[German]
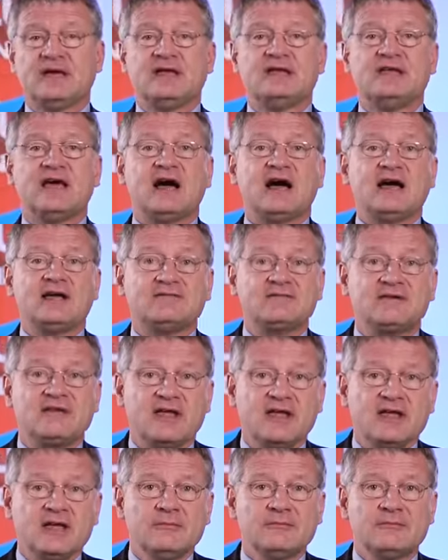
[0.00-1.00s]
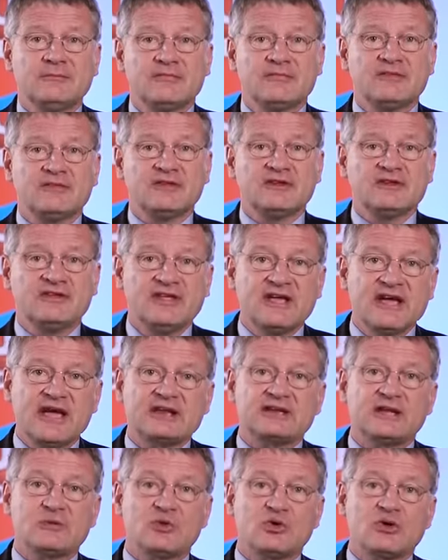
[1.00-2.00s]
Der AfD sind
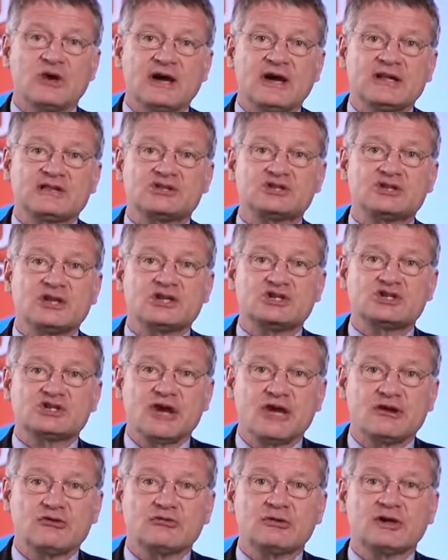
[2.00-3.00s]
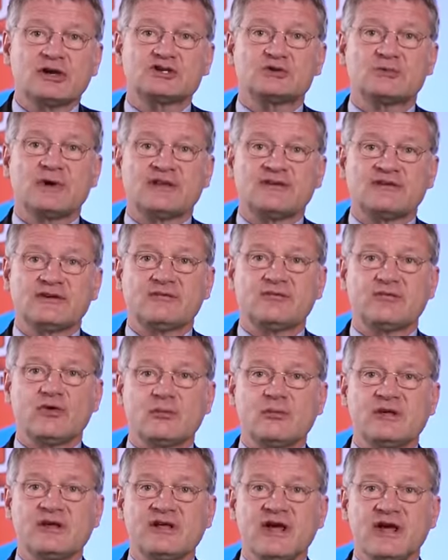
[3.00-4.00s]
direkt demokratische Entscheidungen nach Schweizer
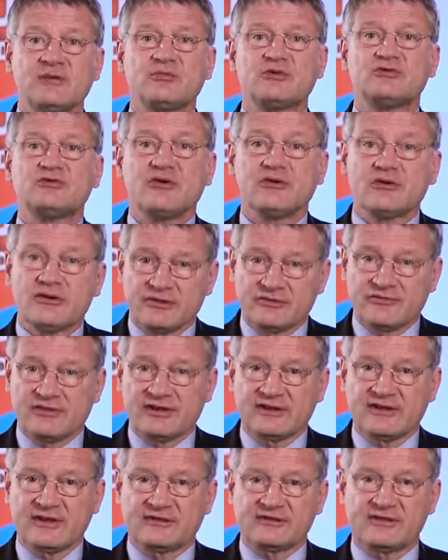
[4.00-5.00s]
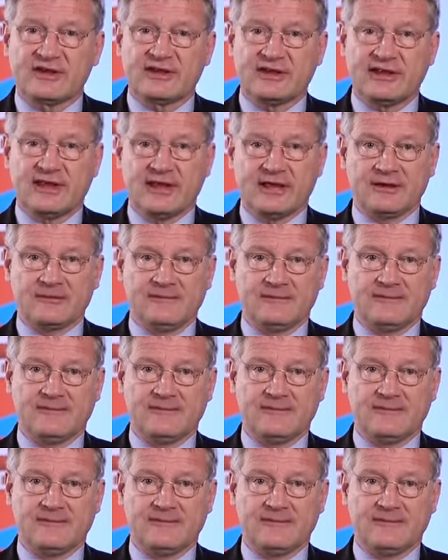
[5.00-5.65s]
Vorbild ein besonders wichtiges Anliegen.